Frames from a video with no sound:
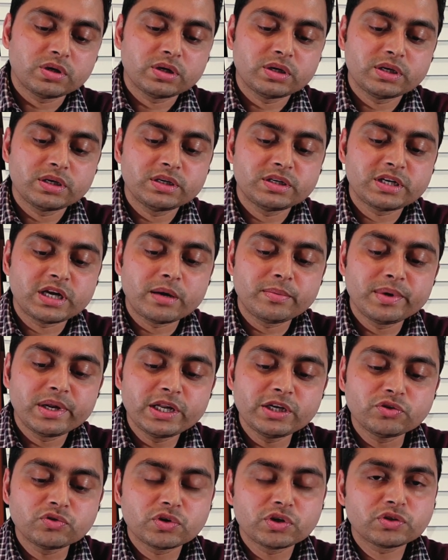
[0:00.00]
এই ট্রাভেল
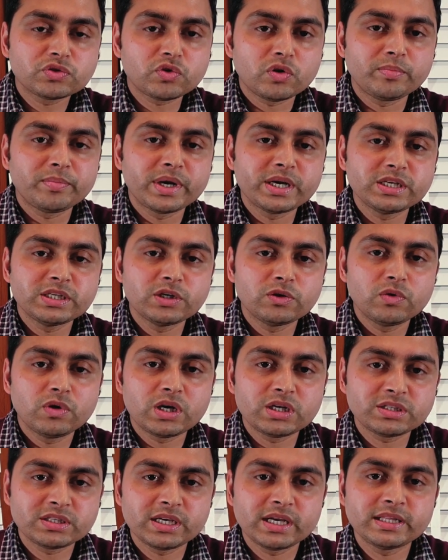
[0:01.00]
ইন্স্যুরেন্স কোম্পানি যেগুলো
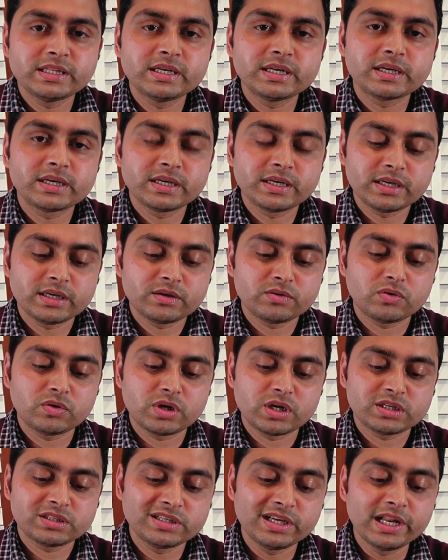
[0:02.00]
আছে এদেরকে
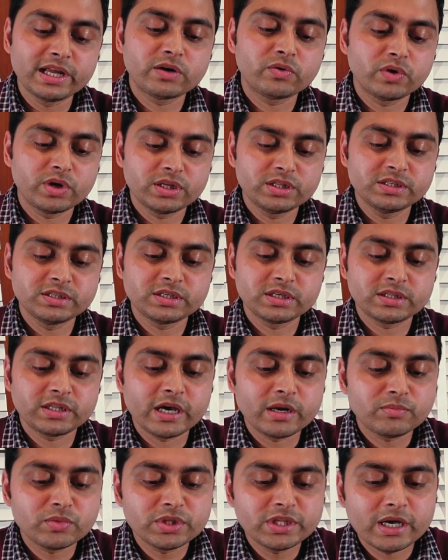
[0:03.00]
ওরা সিলেক্ট করে দিছে
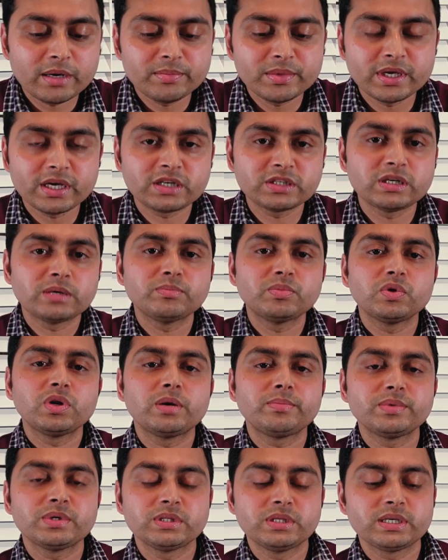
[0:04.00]
তার মধ্যে আমি এক্সাম্পল
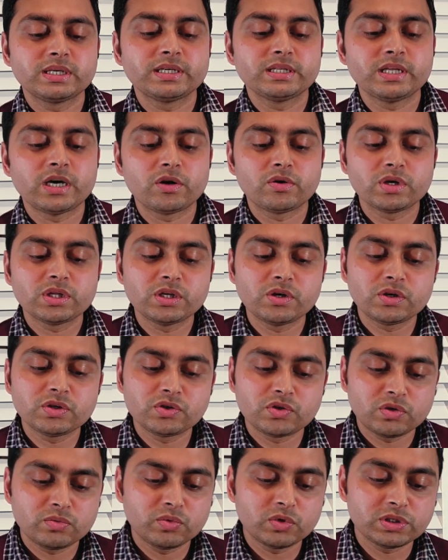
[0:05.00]
আপনাদেরকে ধারণা দেওয়ার
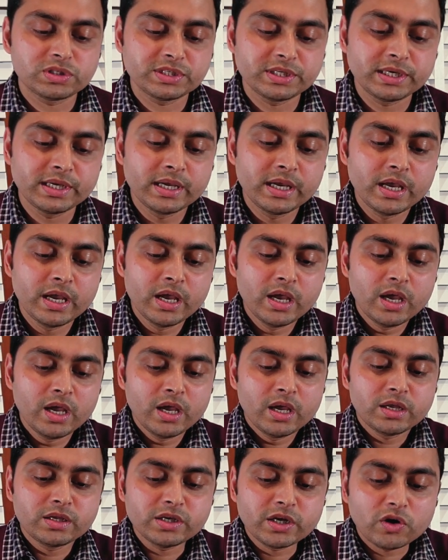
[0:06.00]
জন্য বলছি
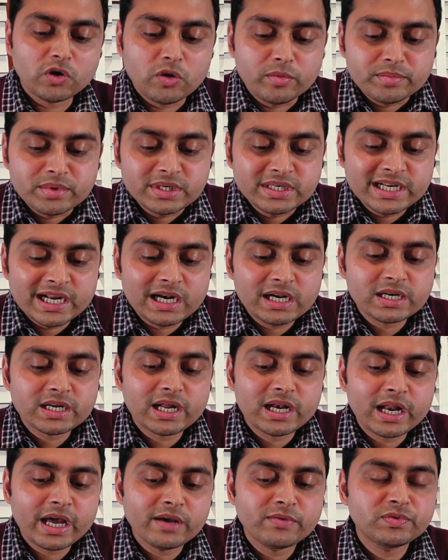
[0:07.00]
যেরকম ডেল্টা
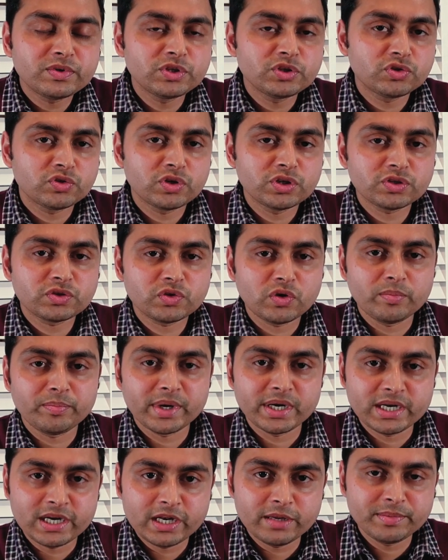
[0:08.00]
লাইফ ইন্স্যুরেন্স
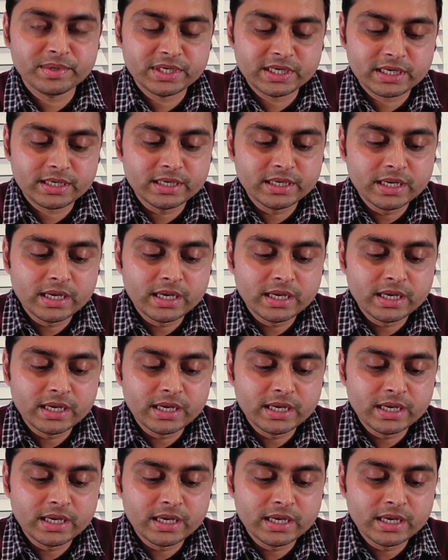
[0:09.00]
কোম্পানি লিমিটেড